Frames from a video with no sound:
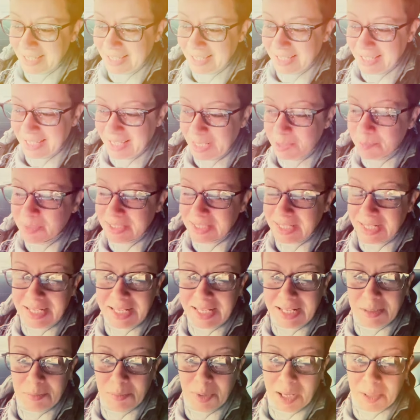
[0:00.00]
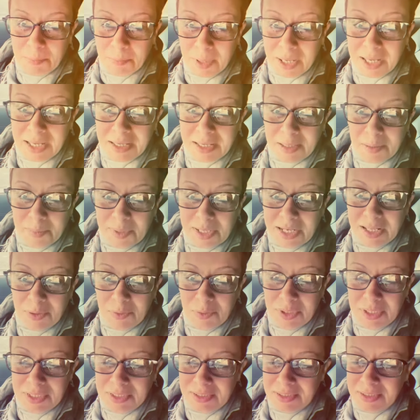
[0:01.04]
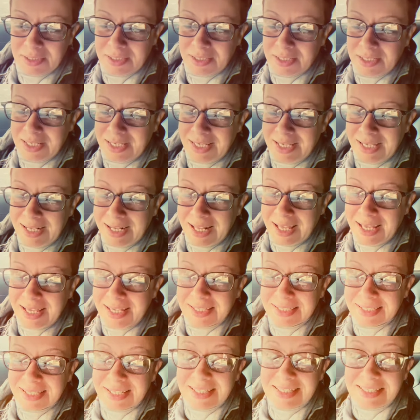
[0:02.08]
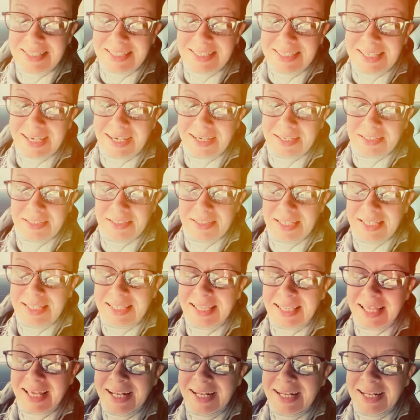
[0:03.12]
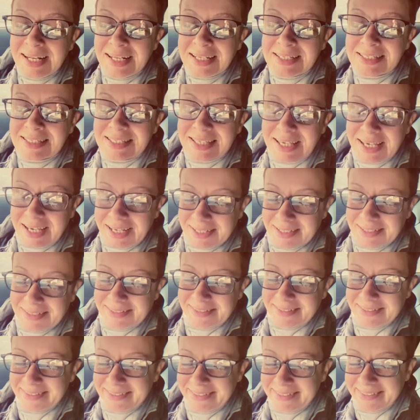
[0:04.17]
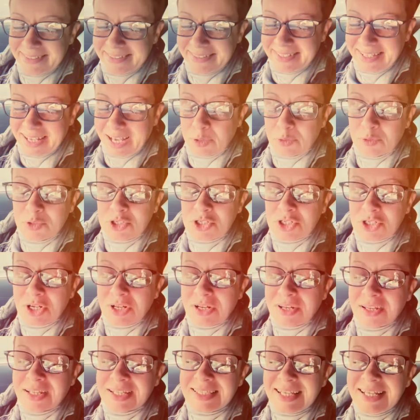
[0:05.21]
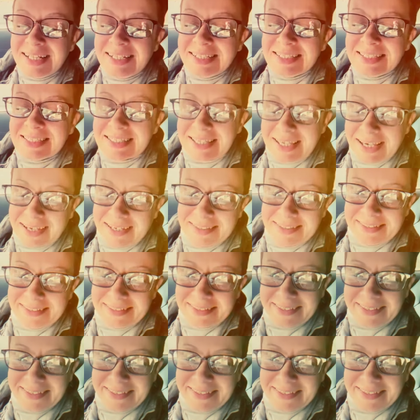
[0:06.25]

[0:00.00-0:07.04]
الكلمه التانية اللي بحبها كمان قوي الهي تنسعد تنسعد او ان شاء الله تنساعد